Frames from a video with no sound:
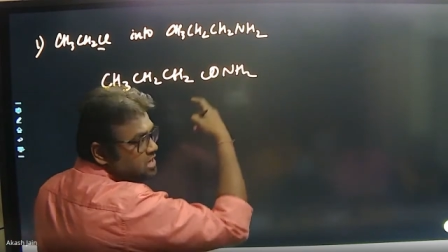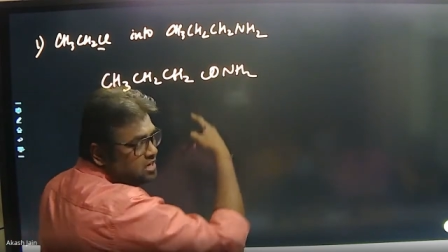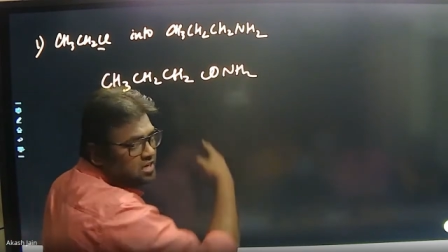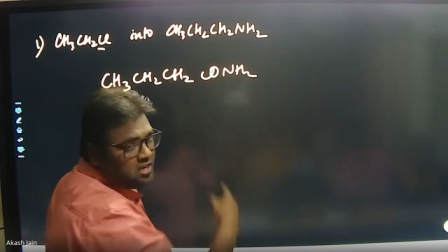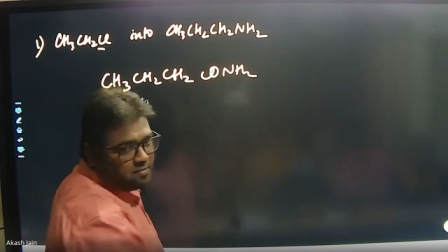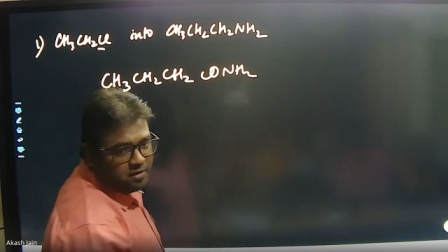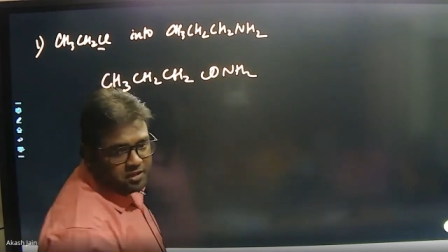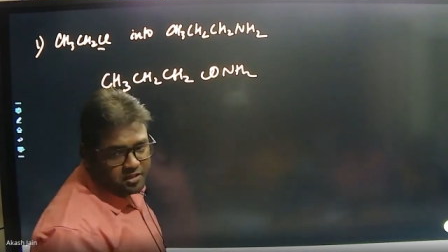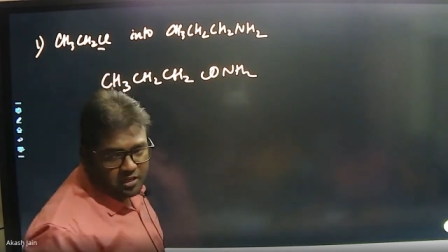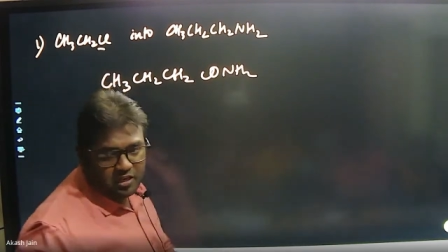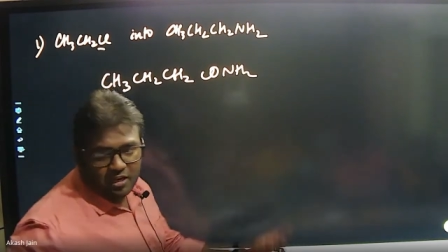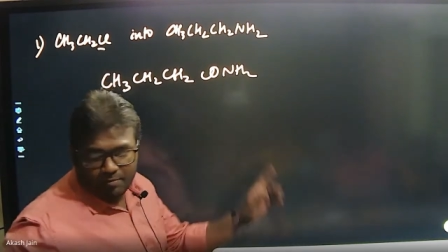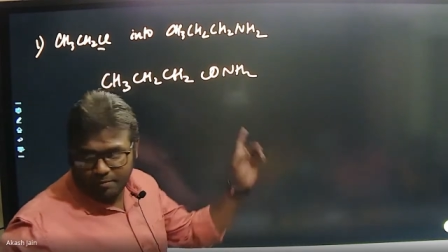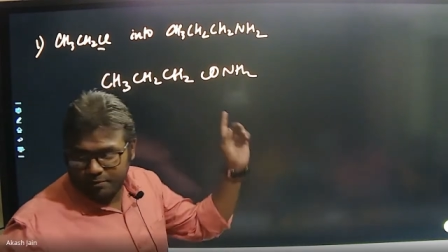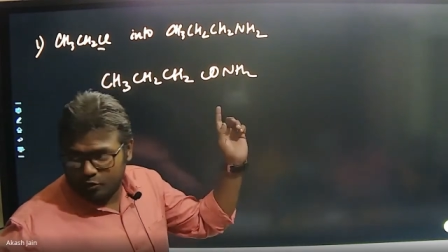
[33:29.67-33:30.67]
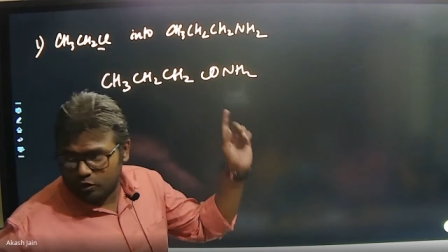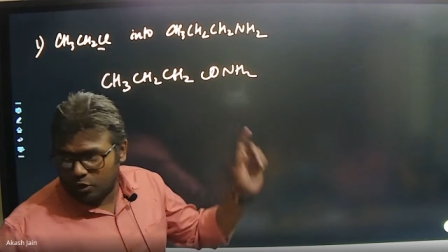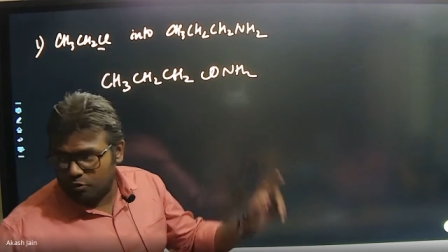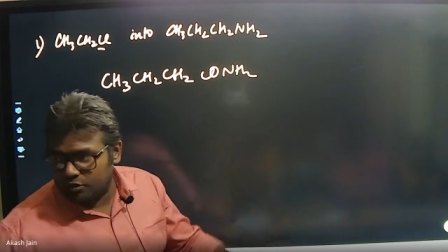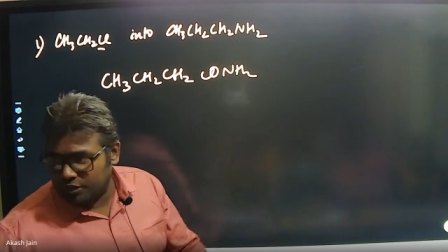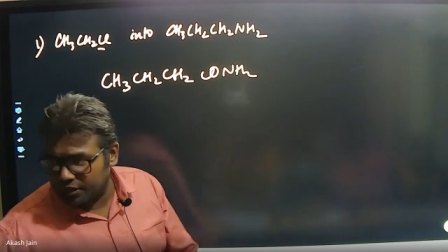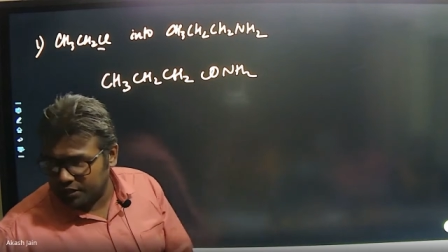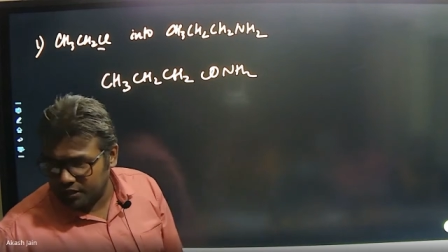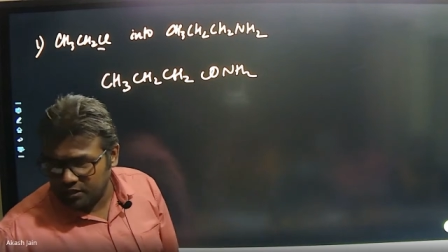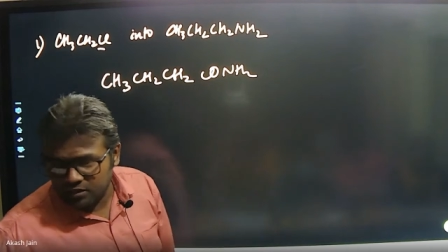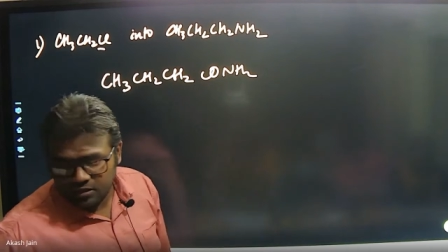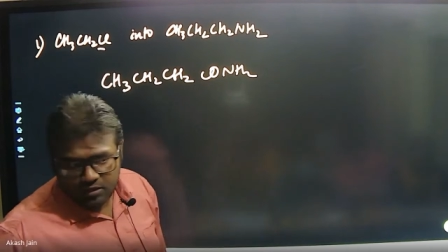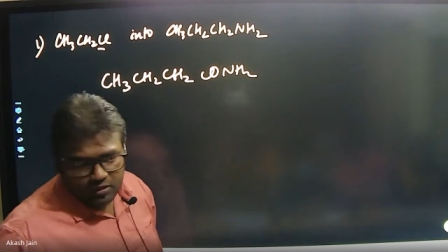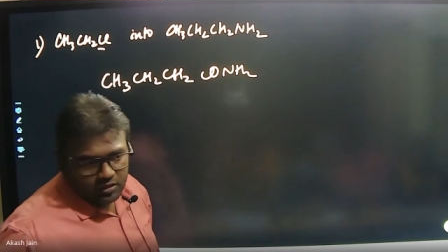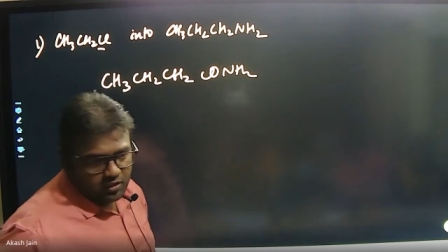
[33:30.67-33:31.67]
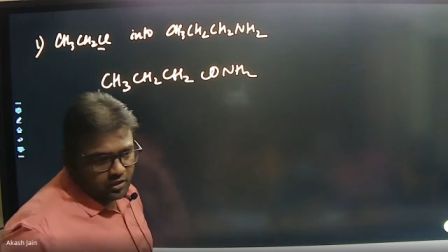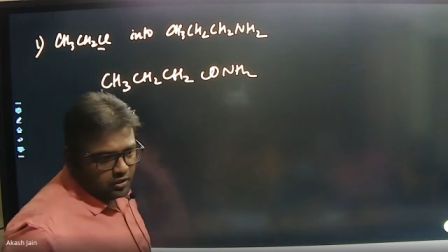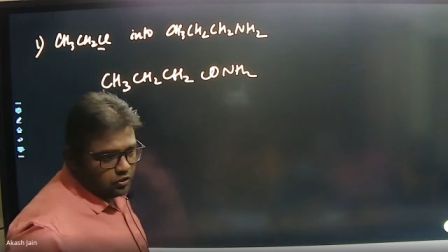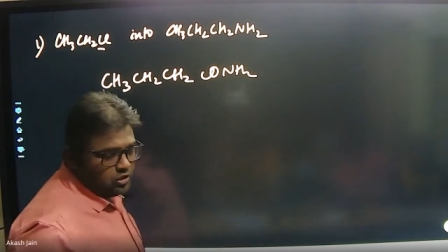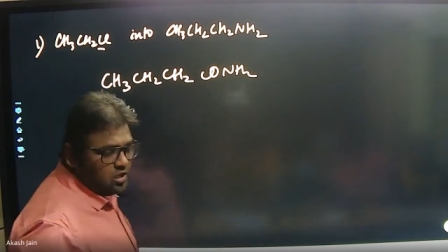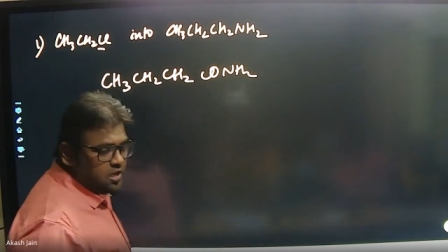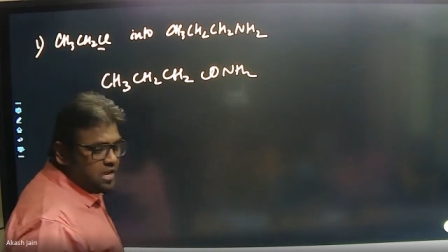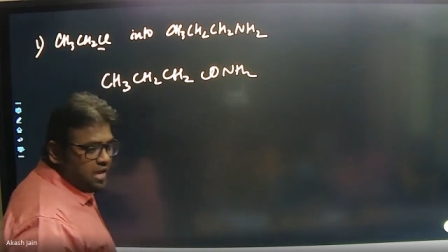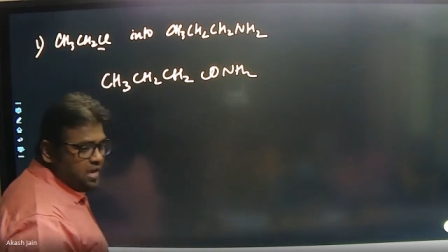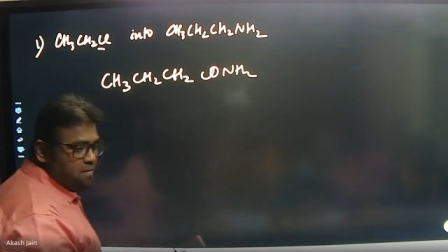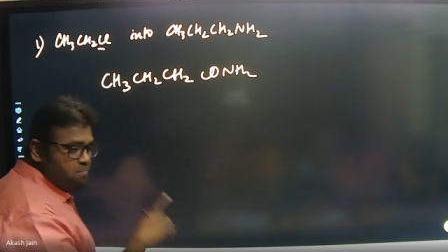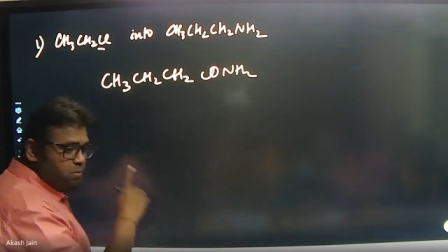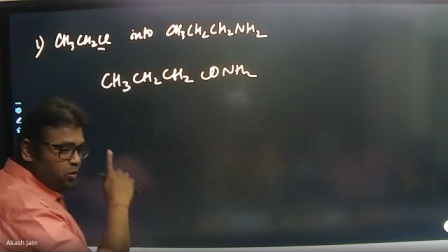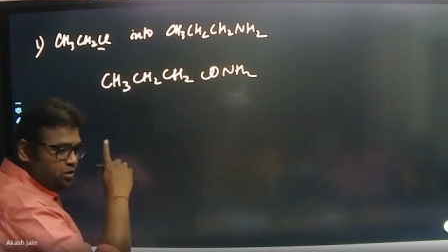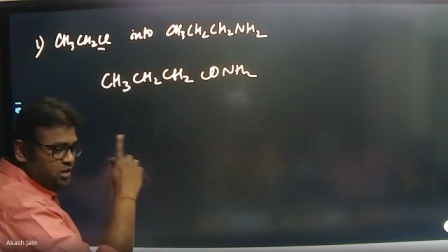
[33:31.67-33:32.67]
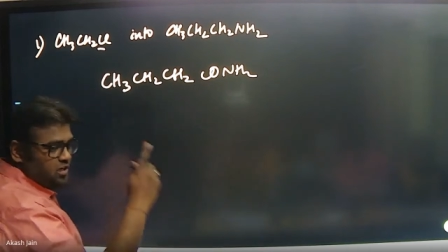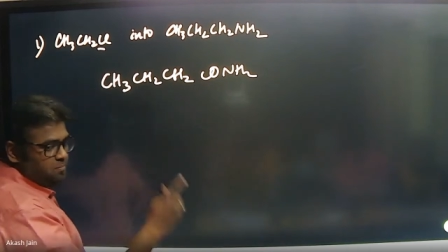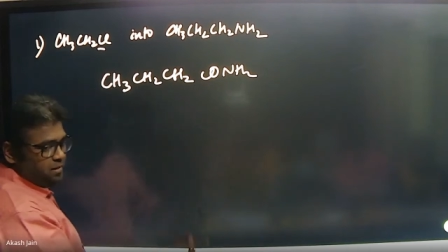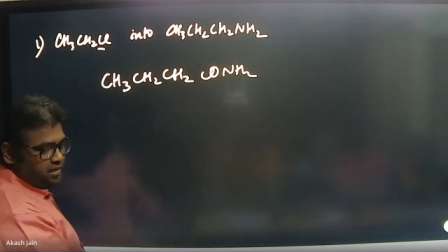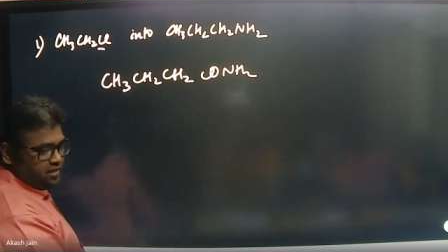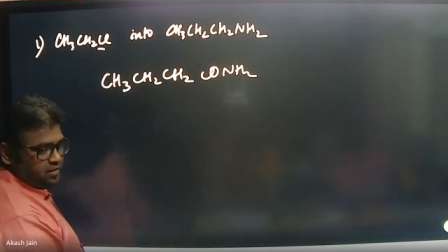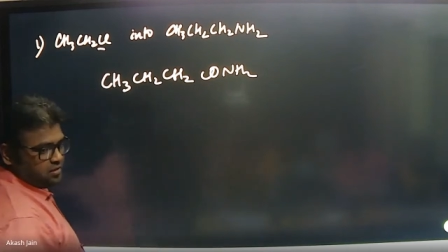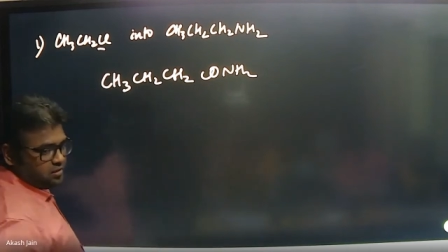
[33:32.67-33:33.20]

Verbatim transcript: कार्बन इसका कार्बन को काउंट करेंगे ये क्या है ब्यूटेनामाइड